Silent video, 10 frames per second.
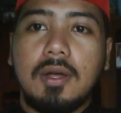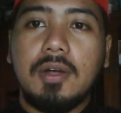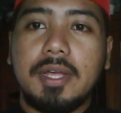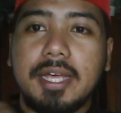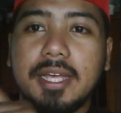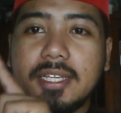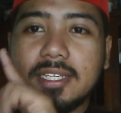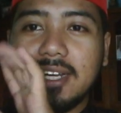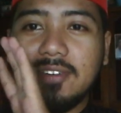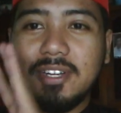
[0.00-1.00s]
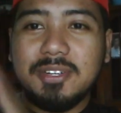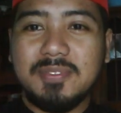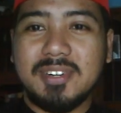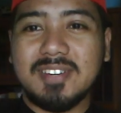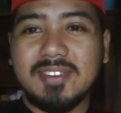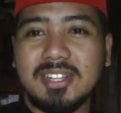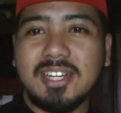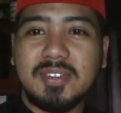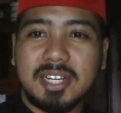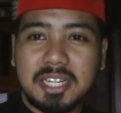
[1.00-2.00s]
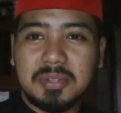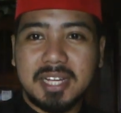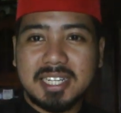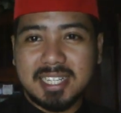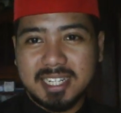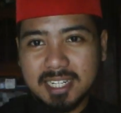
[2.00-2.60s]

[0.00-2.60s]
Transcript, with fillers: Oke, okay. assalamualaikum warahmatullahi wabarakatuh guys.